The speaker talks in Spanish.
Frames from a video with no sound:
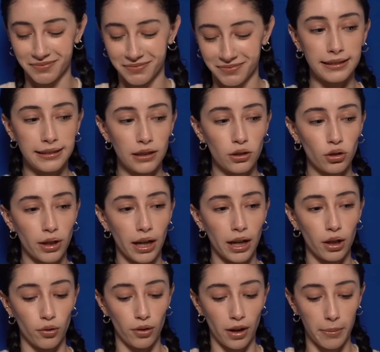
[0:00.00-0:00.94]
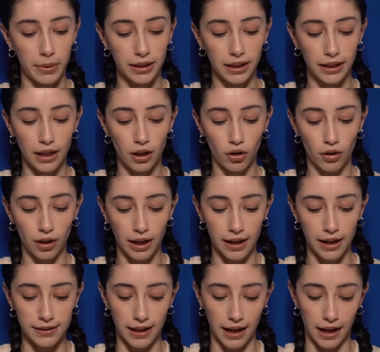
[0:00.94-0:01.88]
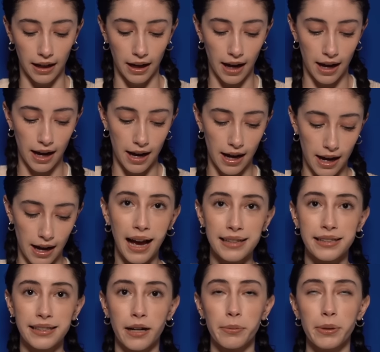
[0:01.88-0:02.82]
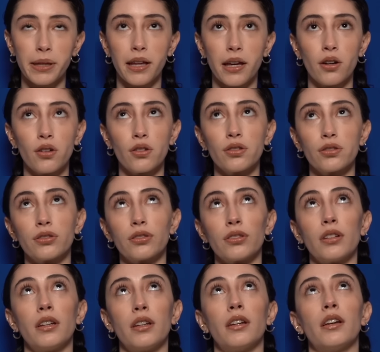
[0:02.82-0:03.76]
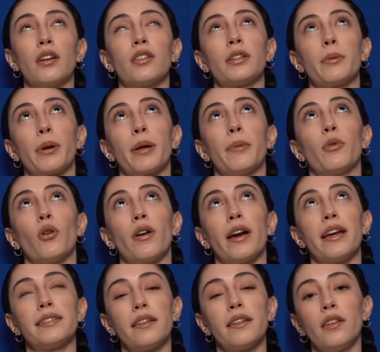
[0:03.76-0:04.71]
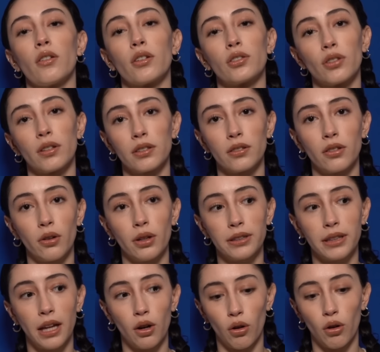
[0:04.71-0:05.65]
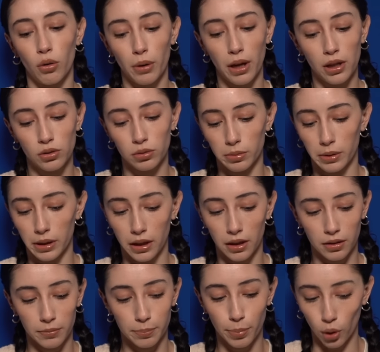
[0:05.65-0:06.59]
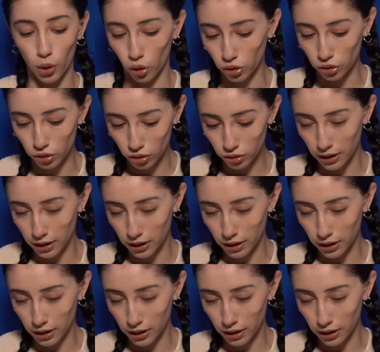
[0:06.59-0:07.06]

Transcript: Y siento que genuinamente quiero regresar a hacer videos o sea, por ejemplo, este video que estoy haciendo ahorita no lo voy a subir pronto.